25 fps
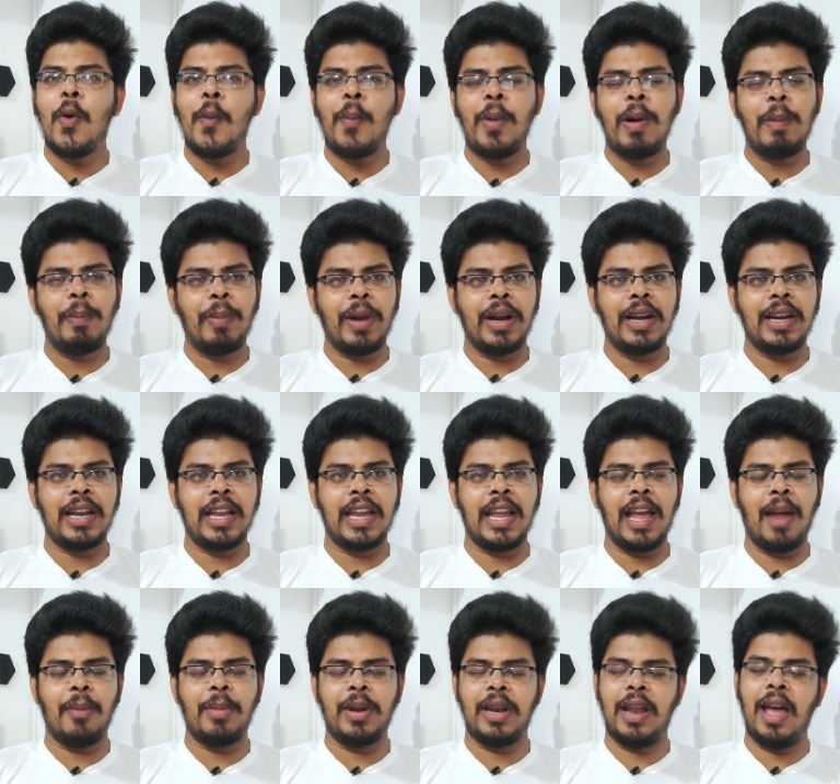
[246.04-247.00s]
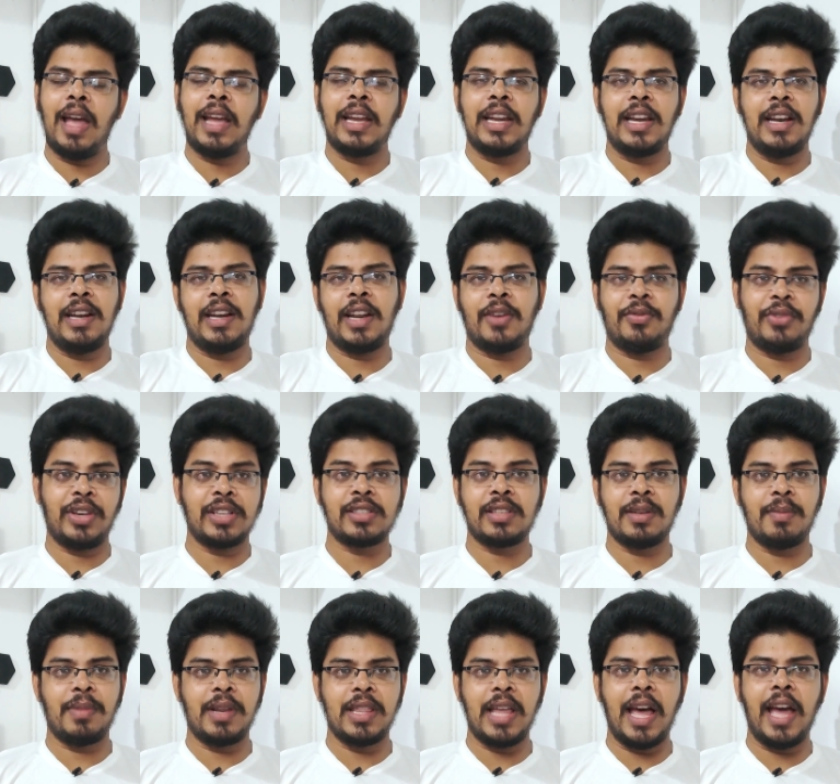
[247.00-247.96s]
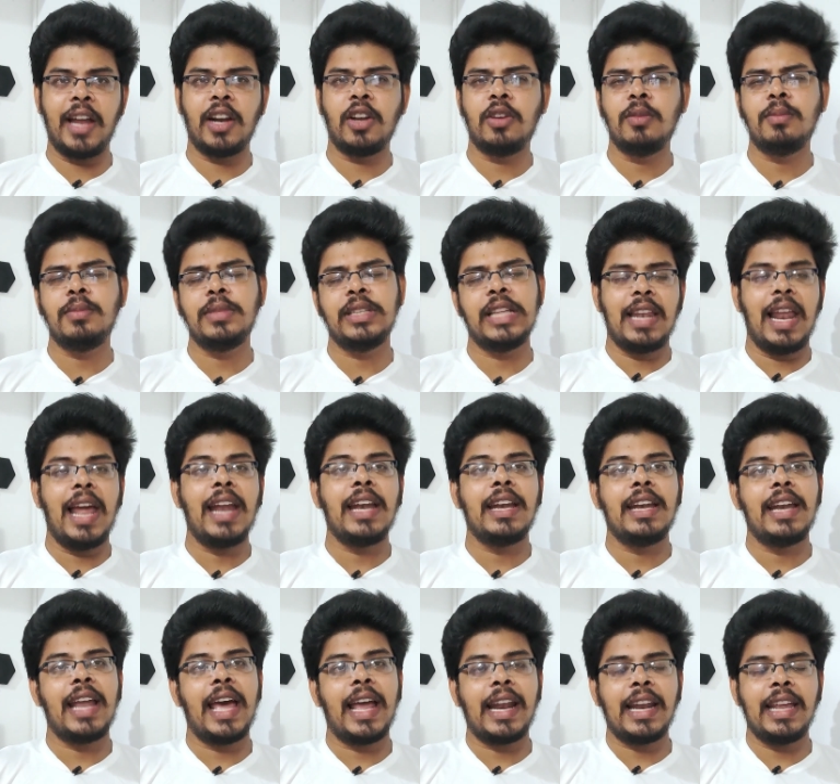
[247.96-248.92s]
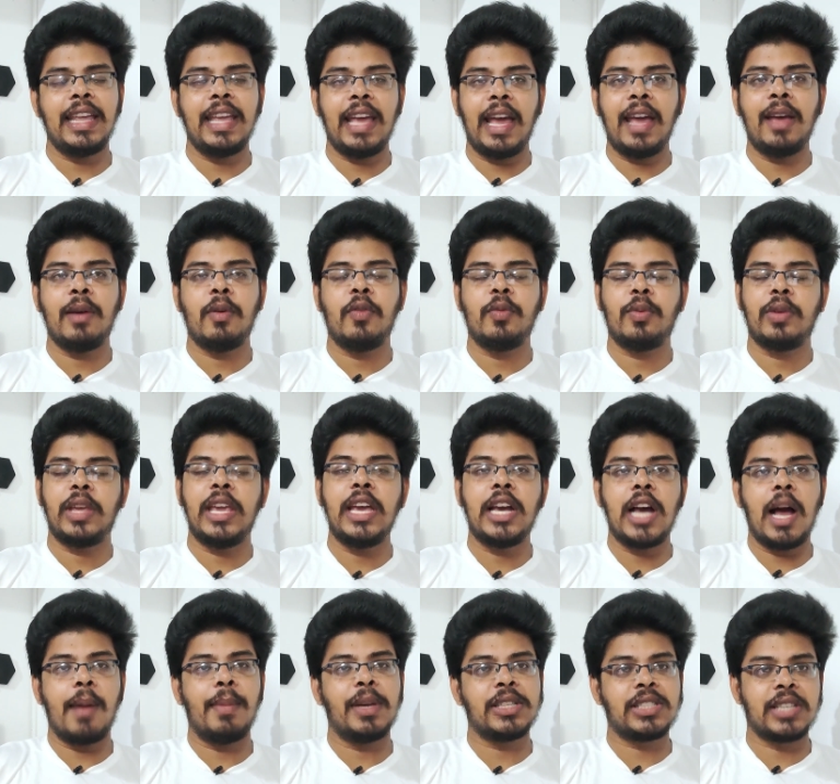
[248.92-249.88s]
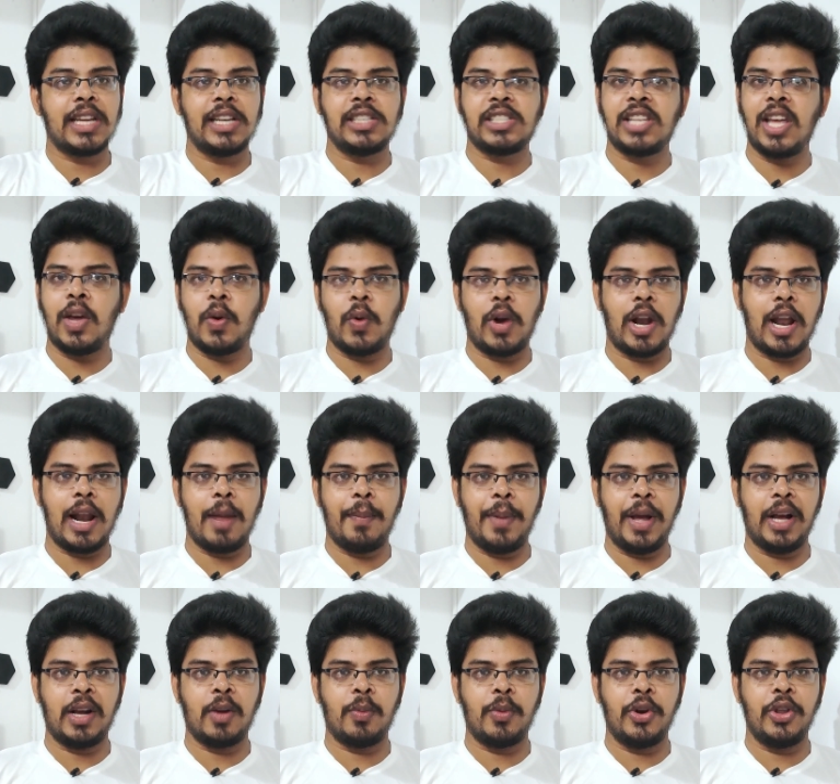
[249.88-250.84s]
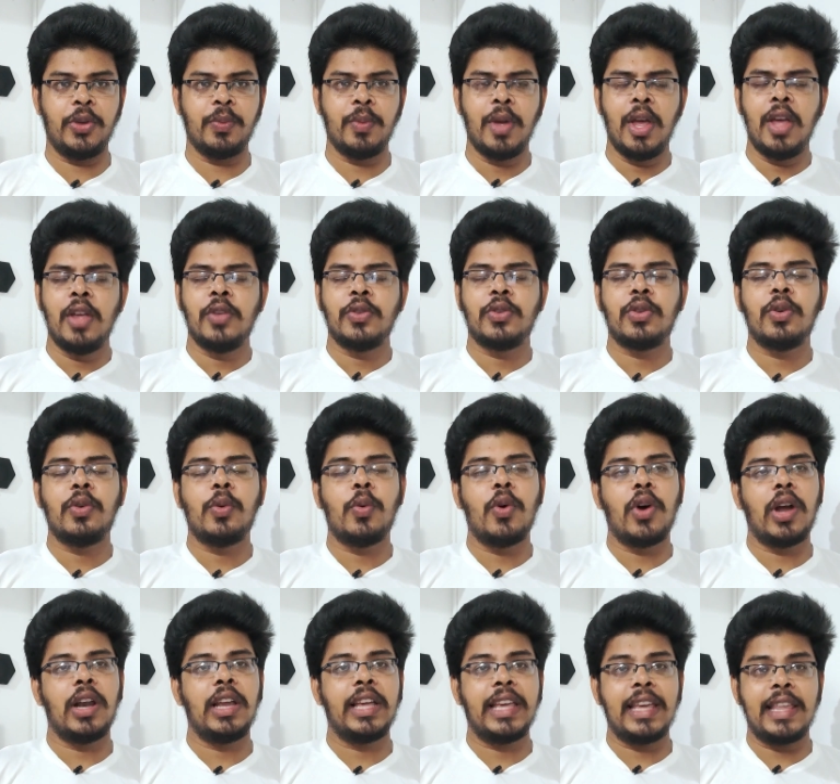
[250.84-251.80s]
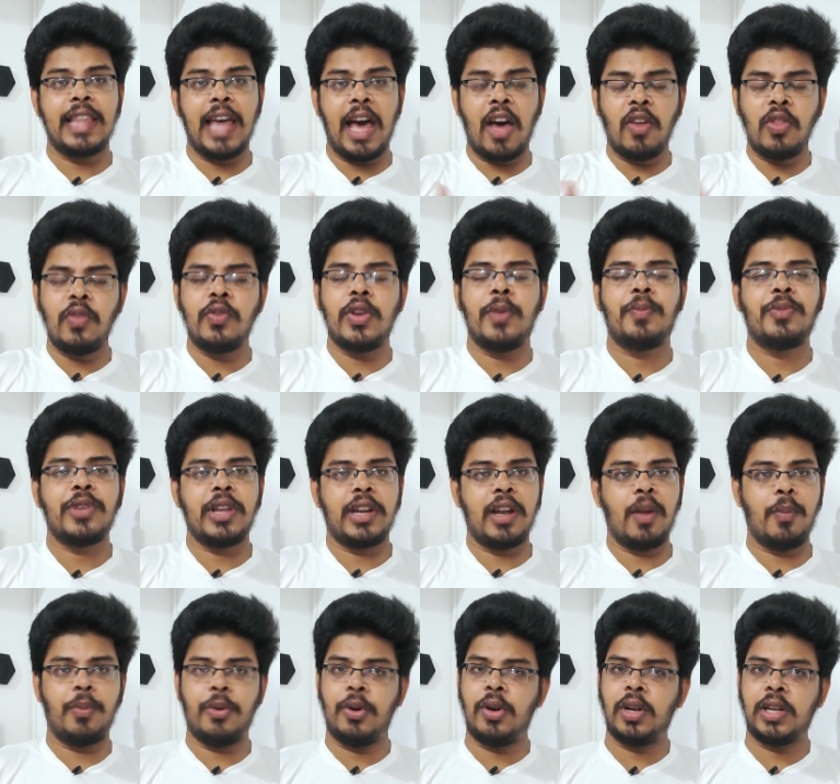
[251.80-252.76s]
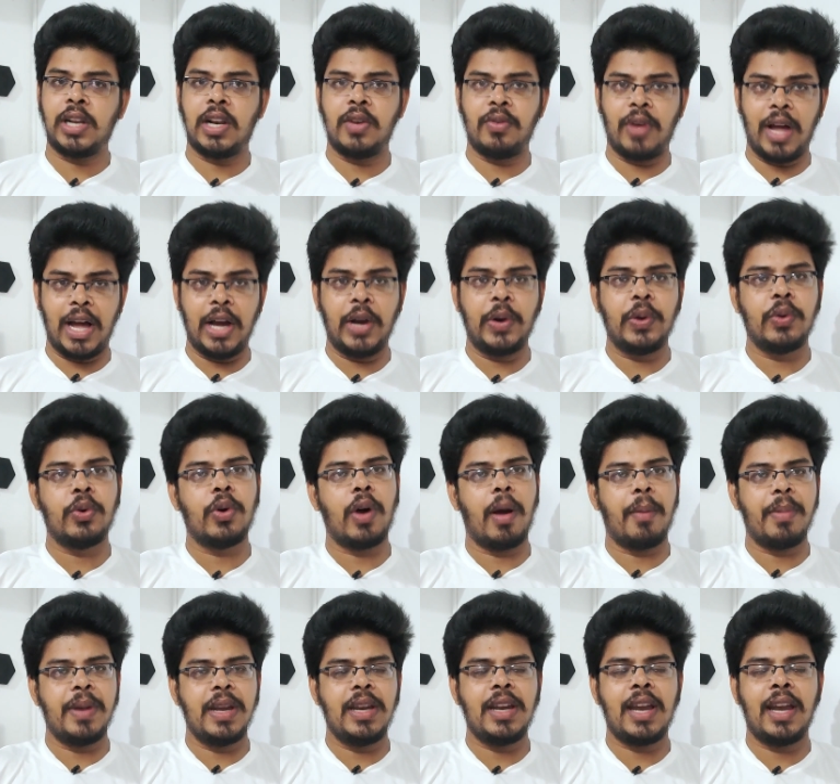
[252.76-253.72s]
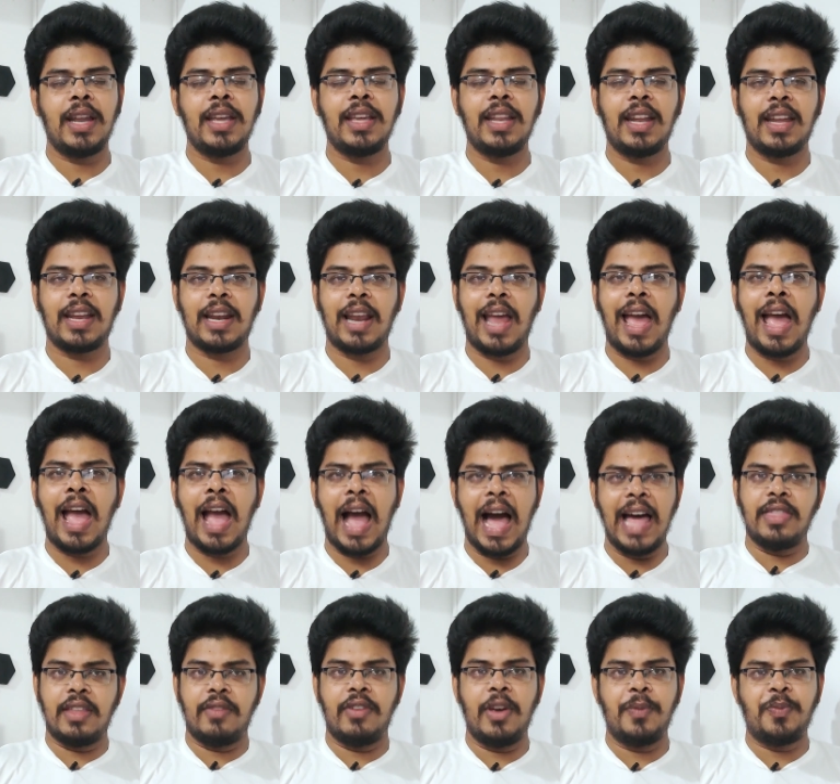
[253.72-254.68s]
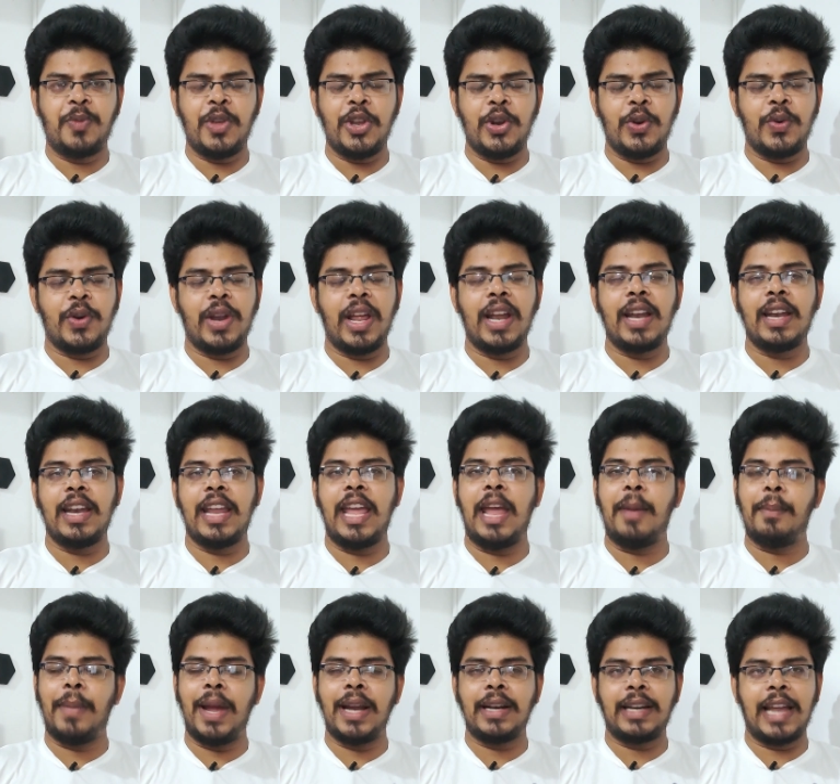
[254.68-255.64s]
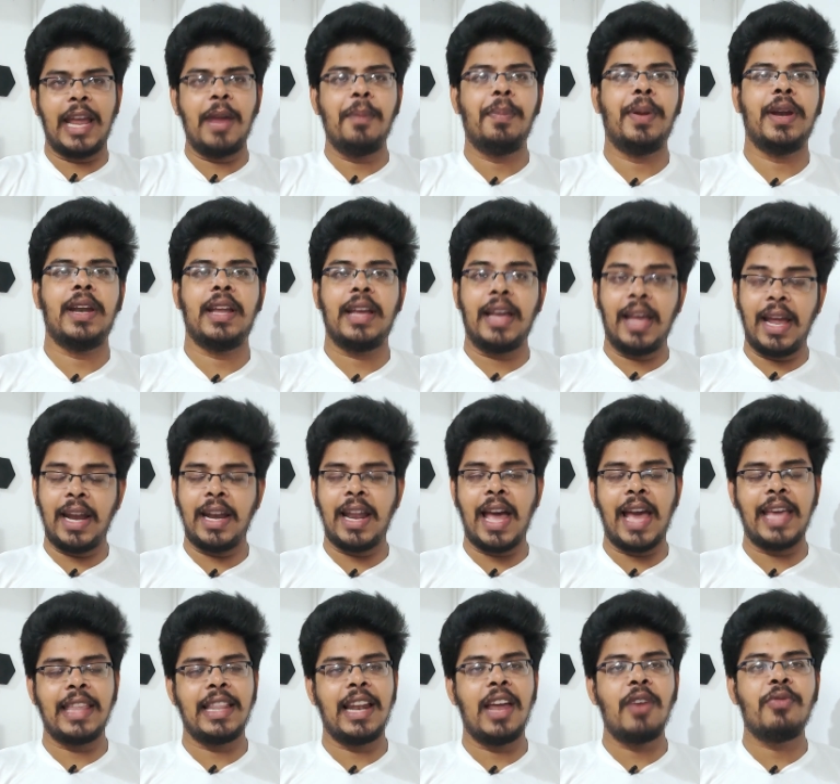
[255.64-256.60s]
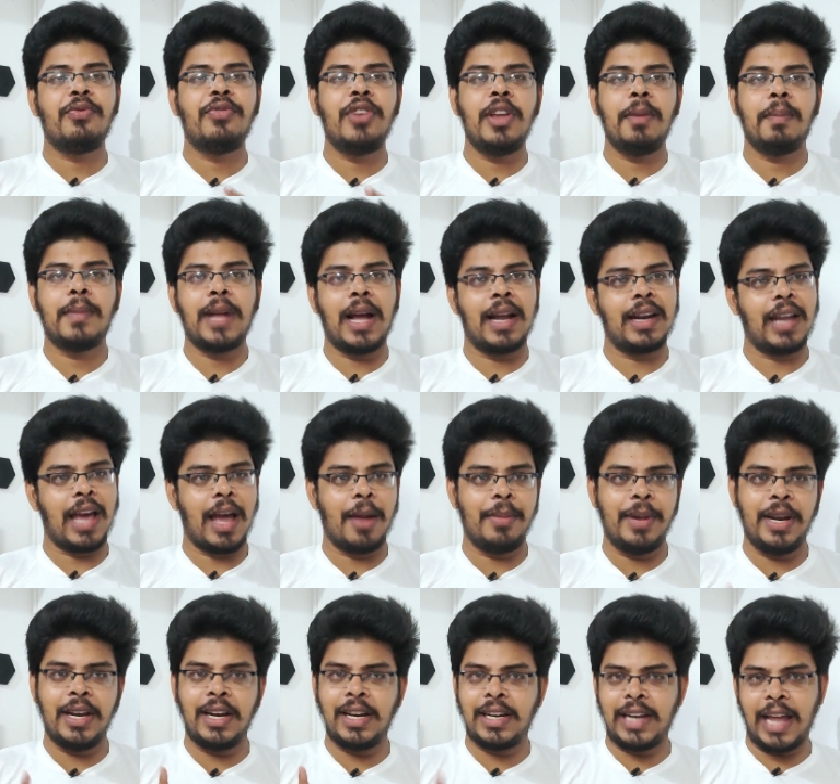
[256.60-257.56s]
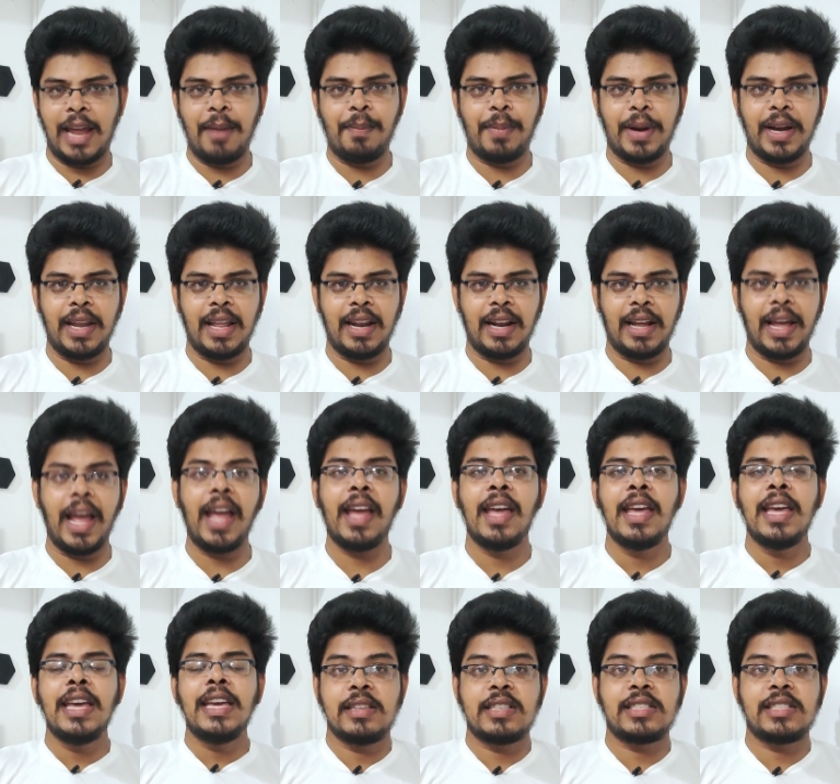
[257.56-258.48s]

ஓப்பன் பண்ண பண்ணிட்டீங்க அப்படின்னா இன்டர்ஃபேஸ் இப்படி தான் இருக்கும் இதில் நிறைய இ காமர்ஸ் சைட்ஸை உங்களால் பார்க்க முடியும் ஸோ உங்களுக்கு ஏதாவது வெப்சைட்டில் பொருட்கள் வாங்கணும் அப்படின்னு நினைக்கிறீங்கன்னா அந்த வெப்சைட்டோட நேமை டைப் பண்ணுங்க நான் இதில் ஃப்ளிப்கார்ட் அப்படின்னு டைப் பண்ணியிருக்கேன்